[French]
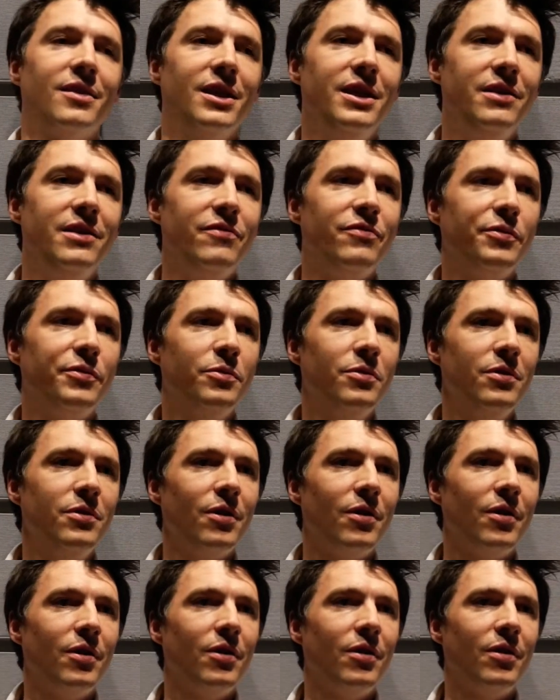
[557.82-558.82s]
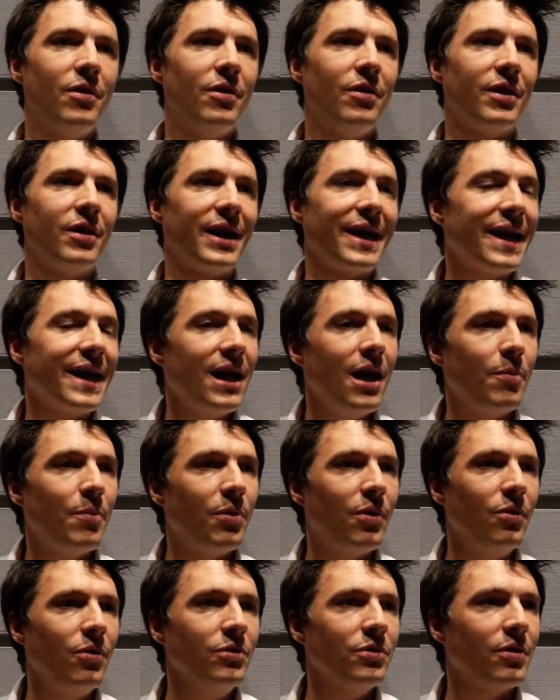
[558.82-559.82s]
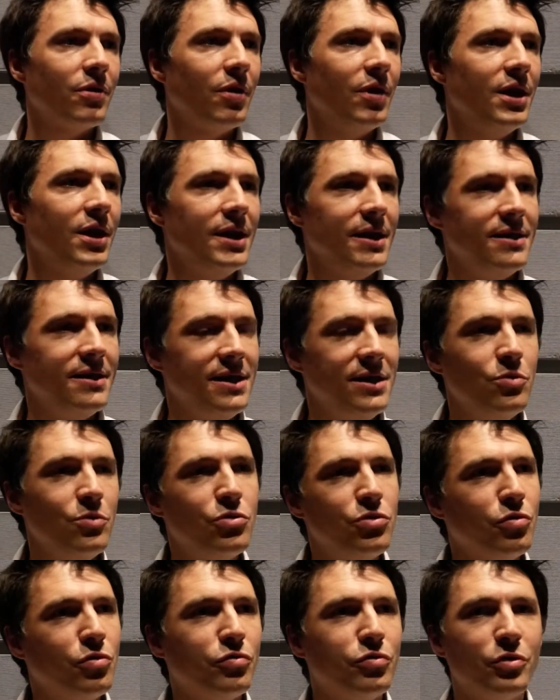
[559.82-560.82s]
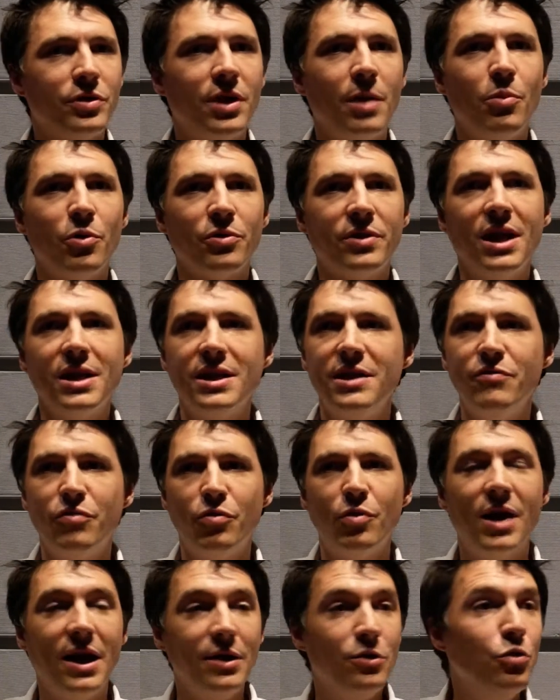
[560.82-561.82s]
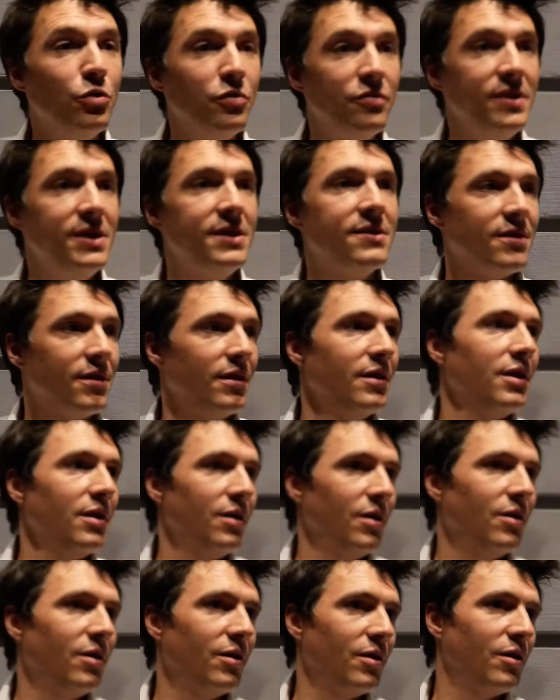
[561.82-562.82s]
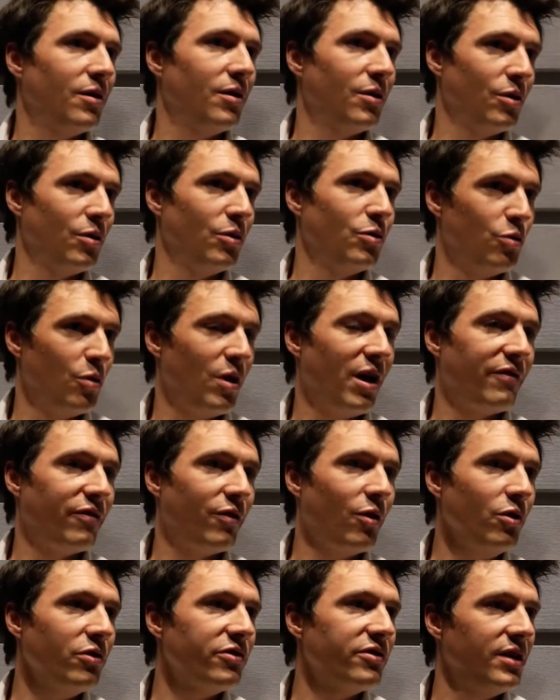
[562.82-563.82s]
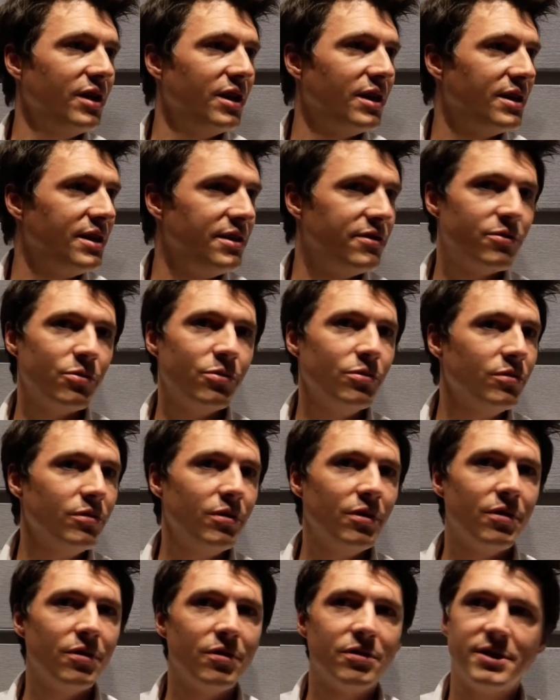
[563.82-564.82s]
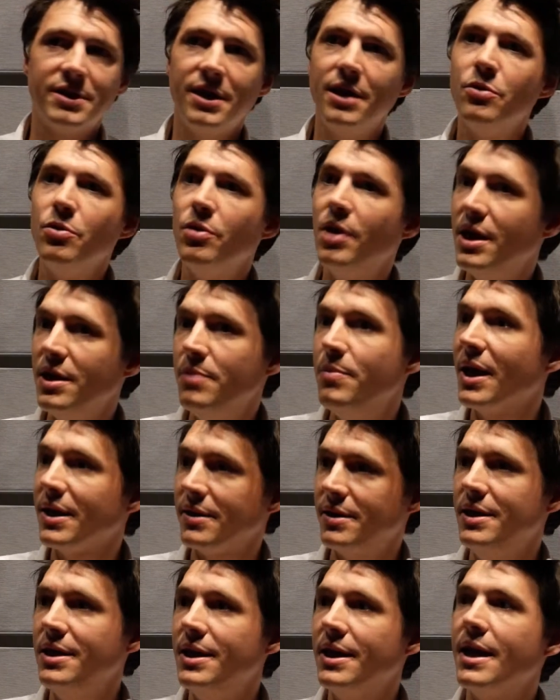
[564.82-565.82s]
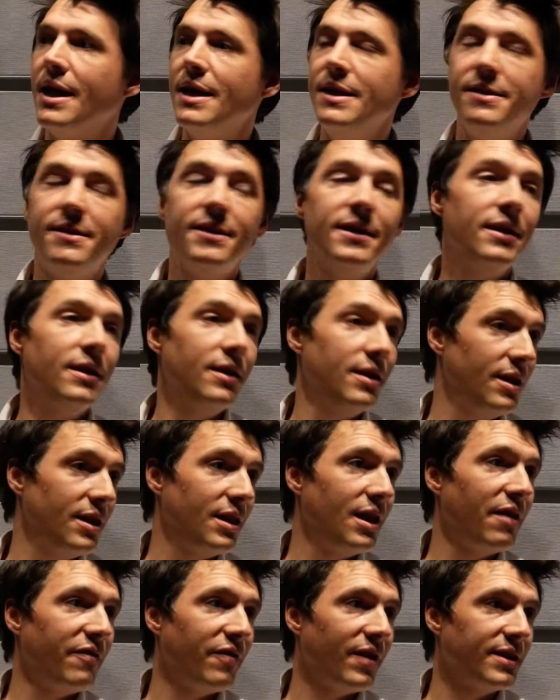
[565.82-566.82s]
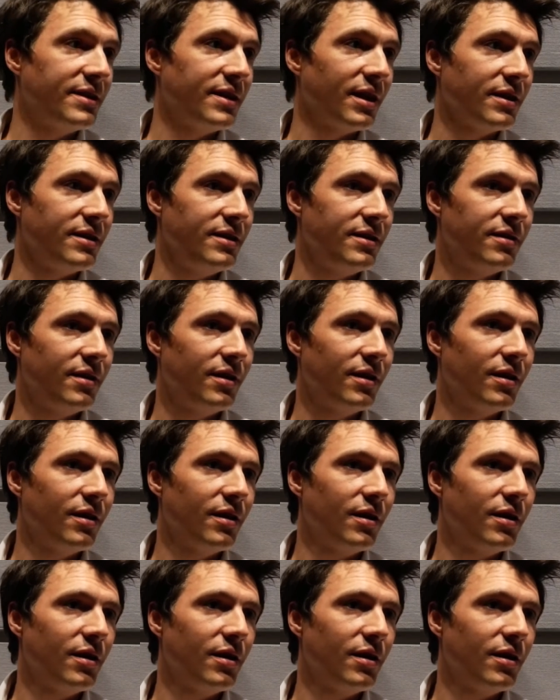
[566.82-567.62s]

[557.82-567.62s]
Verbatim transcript: ils vont réapprendre des notions fondamentales qui font la devise de la France et qui sont celles de la liberté, de l'égalité et de la fraternité.